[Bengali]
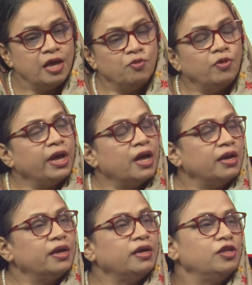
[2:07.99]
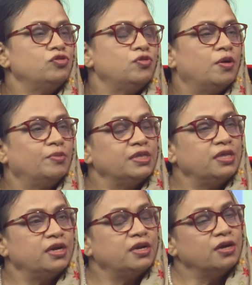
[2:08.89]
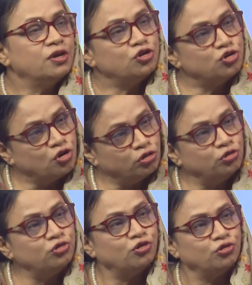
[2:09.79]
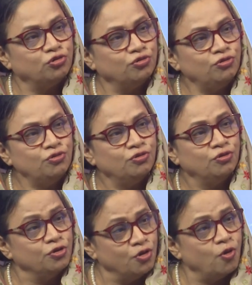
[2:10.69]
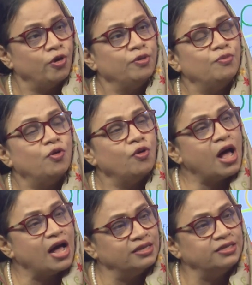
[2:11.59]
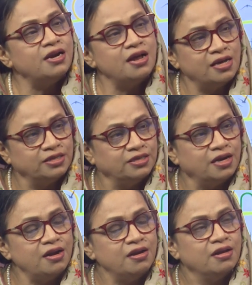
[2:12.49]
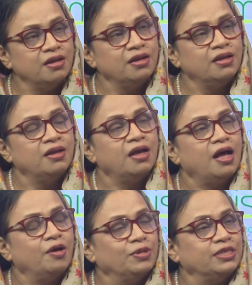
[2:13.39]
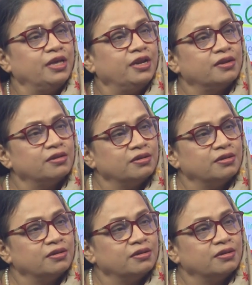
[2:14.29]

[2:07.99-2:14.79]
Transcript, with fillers: এবং এখানে কিন্তু আমাদের শত শত নয় বরং হাজার হাজার আমাদের